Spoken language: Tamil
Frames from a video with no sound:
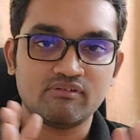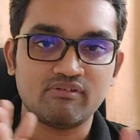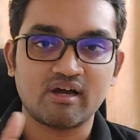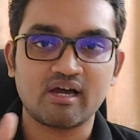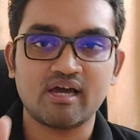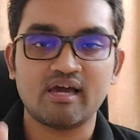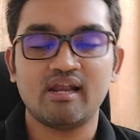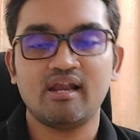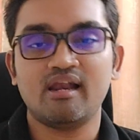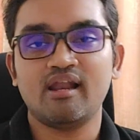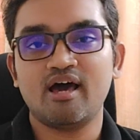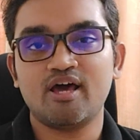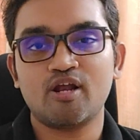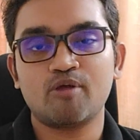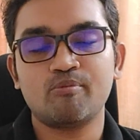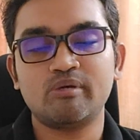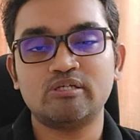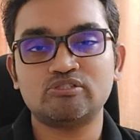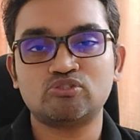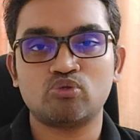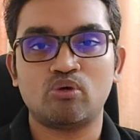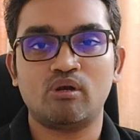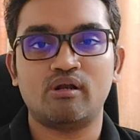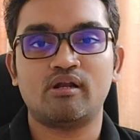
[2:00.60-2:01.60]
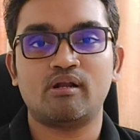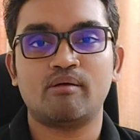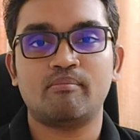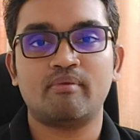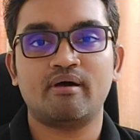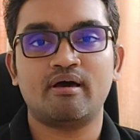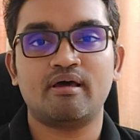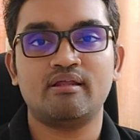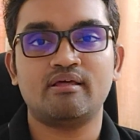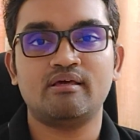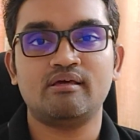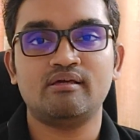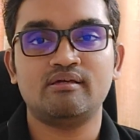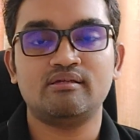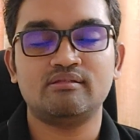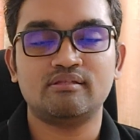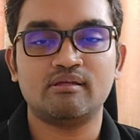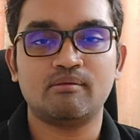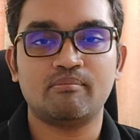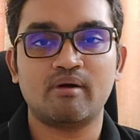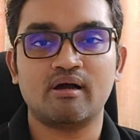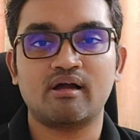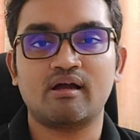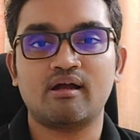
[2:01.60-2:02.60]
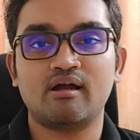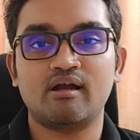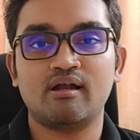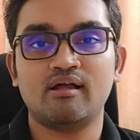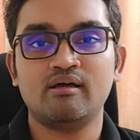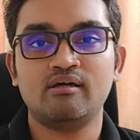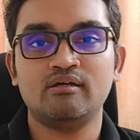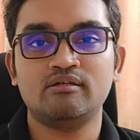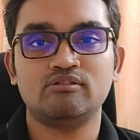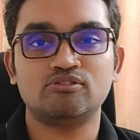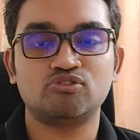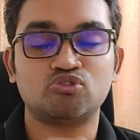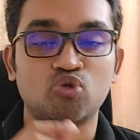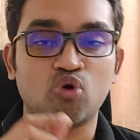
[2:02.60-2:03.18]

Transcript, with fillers: இவங்க எல்லாருமே சொல்கிற மாதிரி இந்த மக்களை இது